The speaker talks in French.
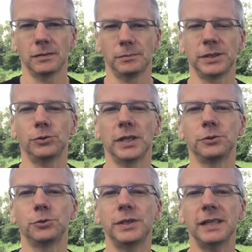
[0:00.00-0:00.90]
mais sur les
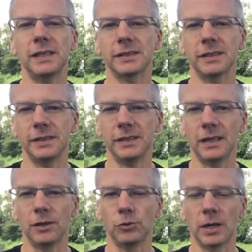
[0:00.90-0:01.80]
deux dernières années,
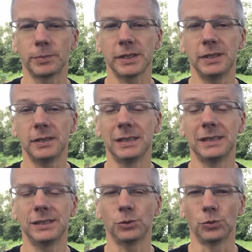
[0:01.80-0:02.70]
elle aura pris
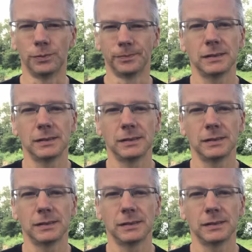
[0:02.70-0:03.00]
10 euros.